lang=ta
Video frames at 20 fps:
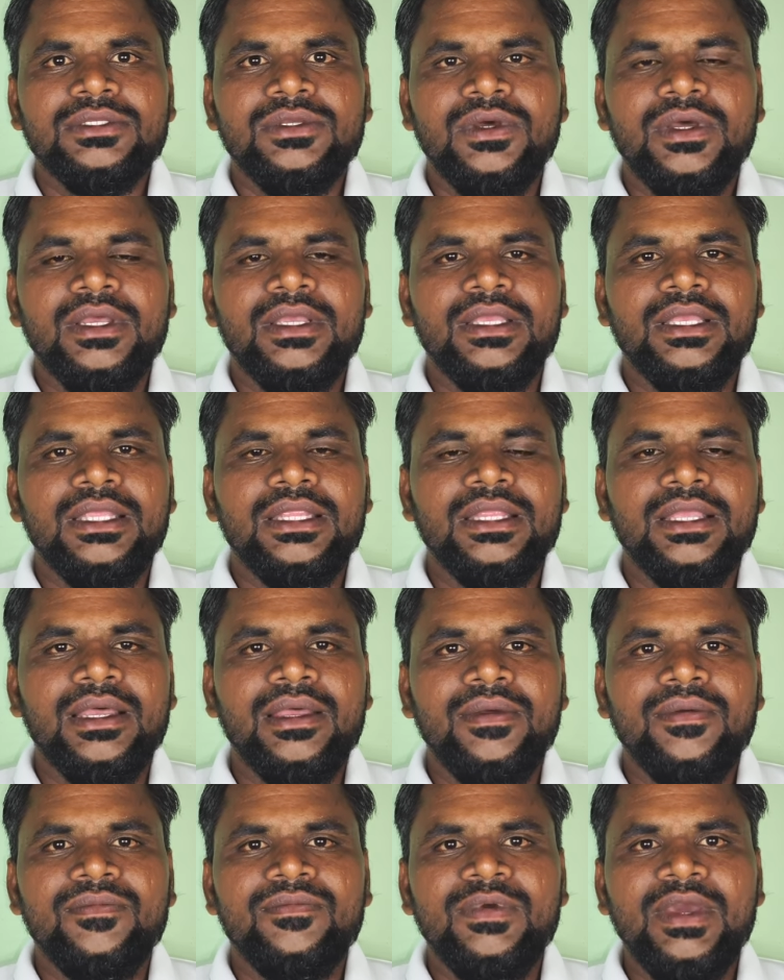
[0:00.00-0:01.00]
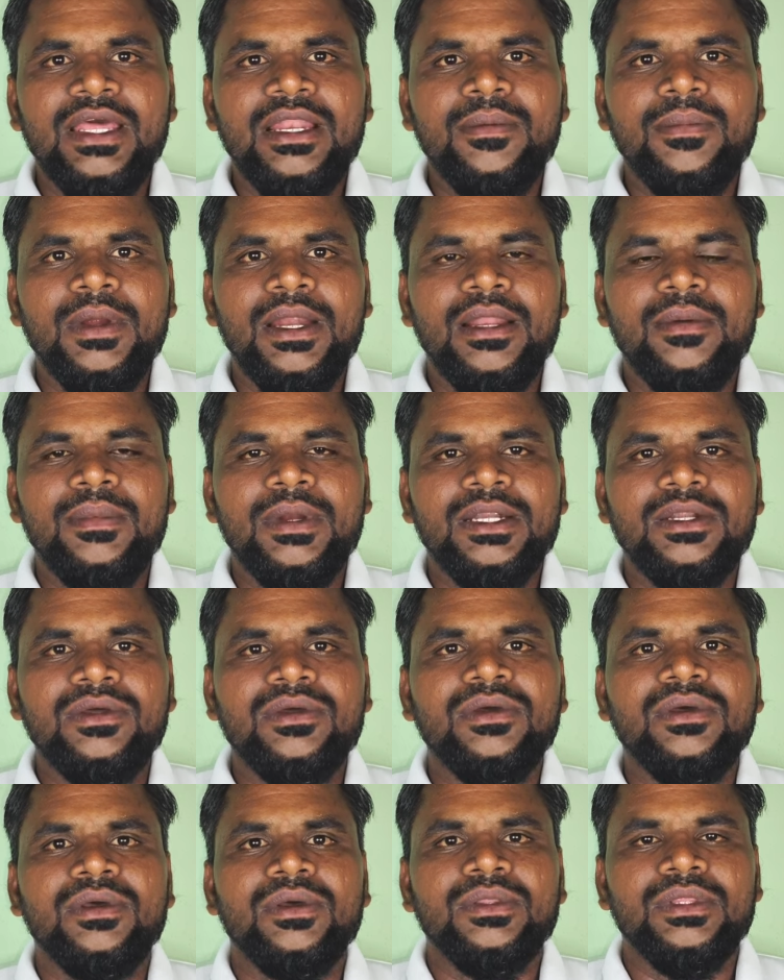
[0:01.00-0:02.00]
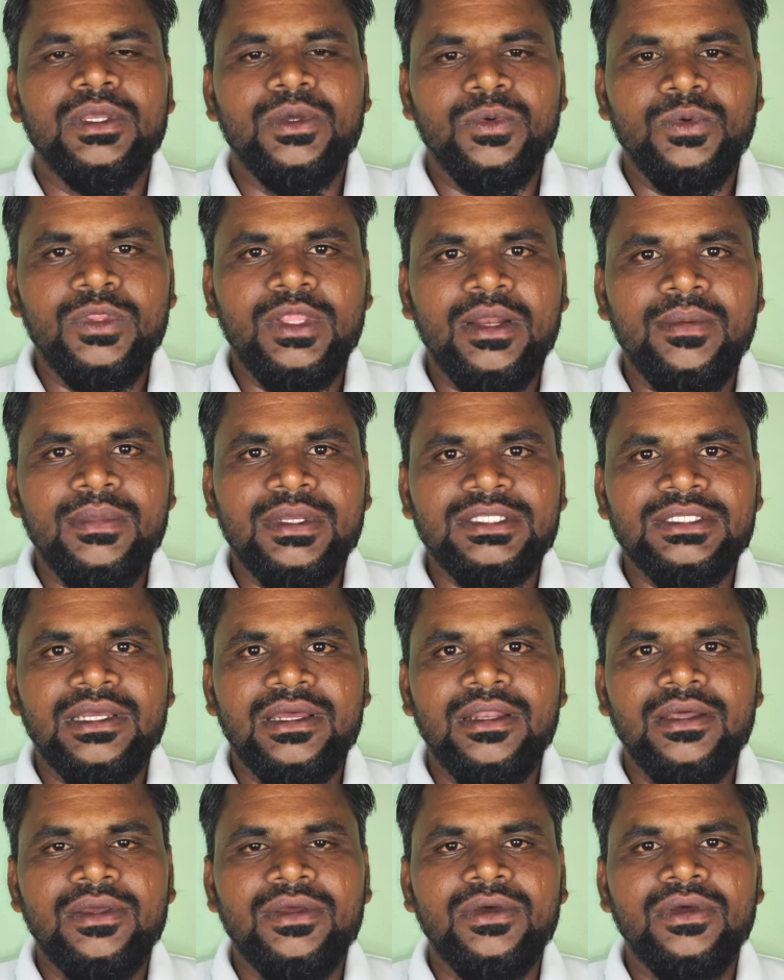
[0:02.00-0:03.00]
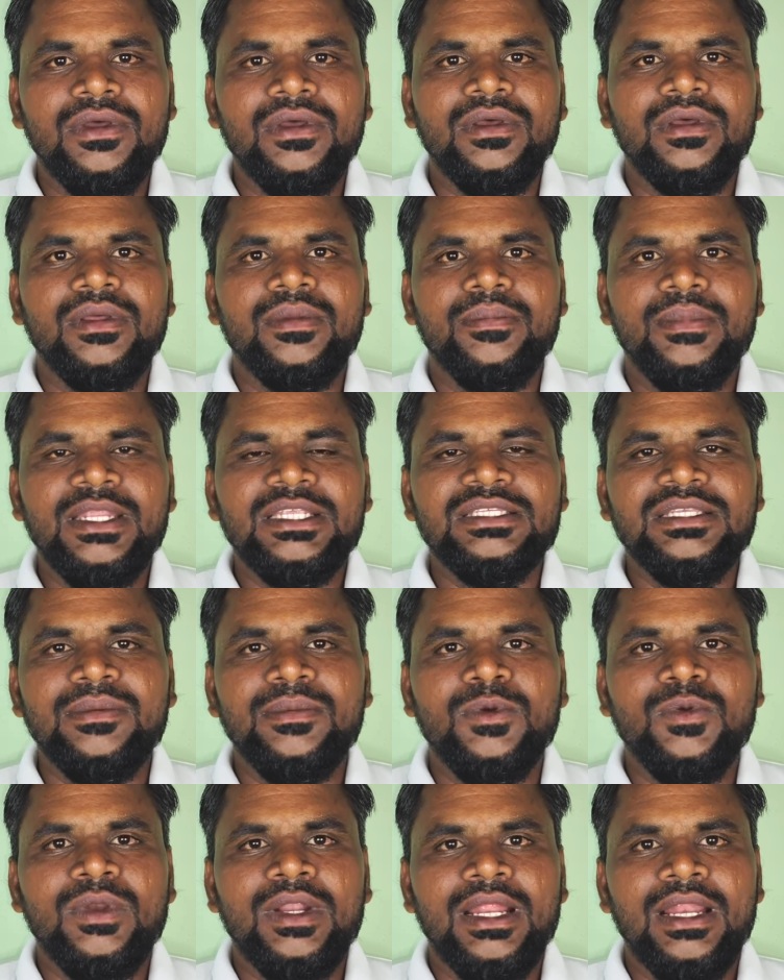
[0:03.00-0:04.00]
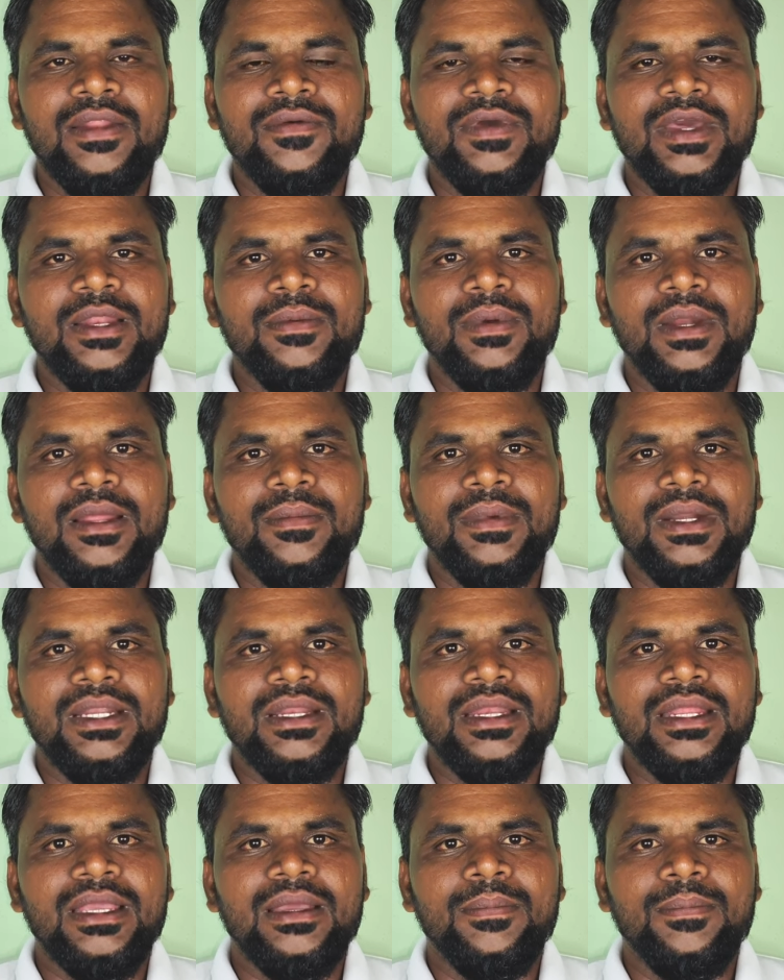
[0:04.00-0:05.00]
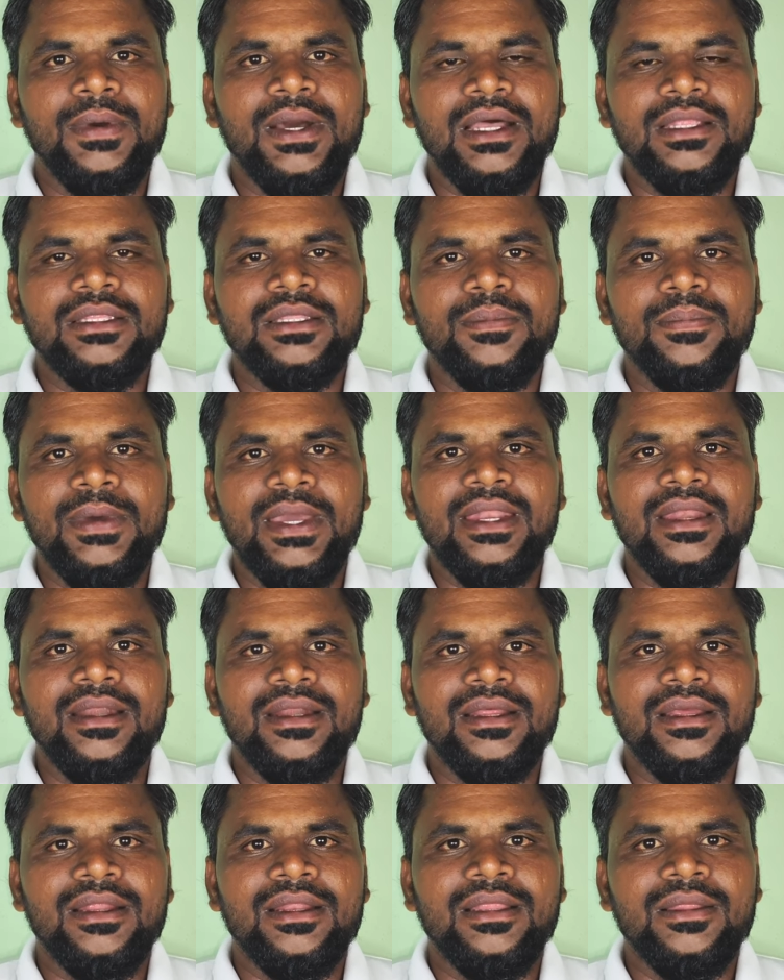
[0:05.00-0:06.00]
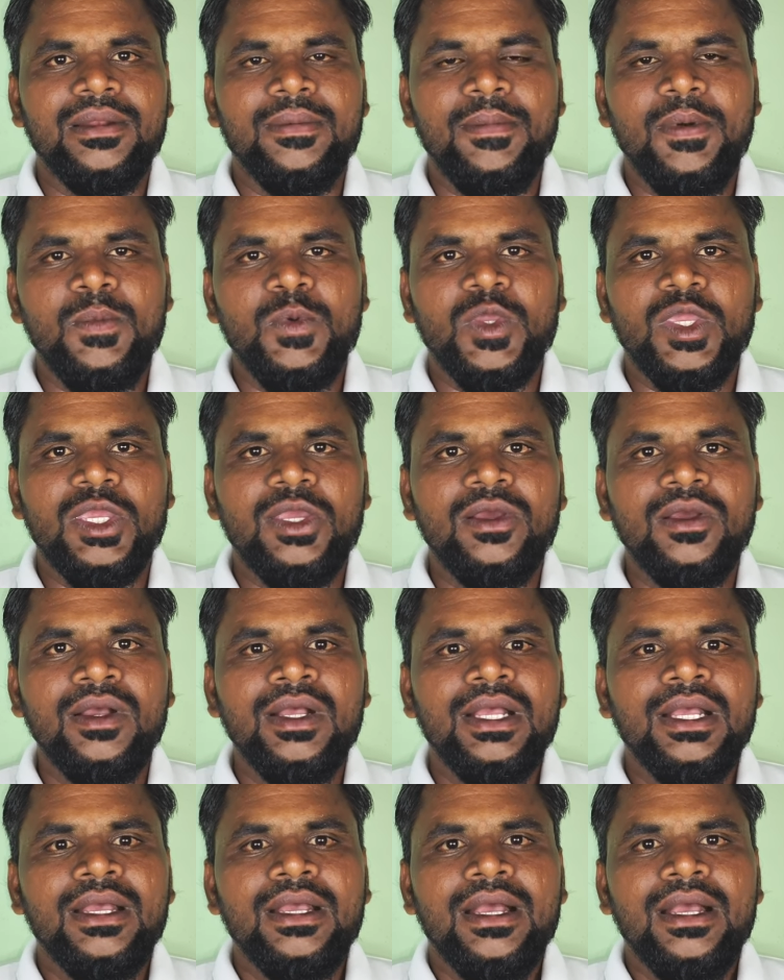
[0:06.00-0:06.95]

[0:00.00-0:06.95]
ஸோ இந்த வேறுபாடு மட்டும் இந்த குதிரை மசாலுக்கும் பெர்சிமுக்கு உண்டான வேறுபாடை மட்டும் நீங்கள் பார்த்து பயிரிட்டுக்கிறது ரொம்ப முக்கியம்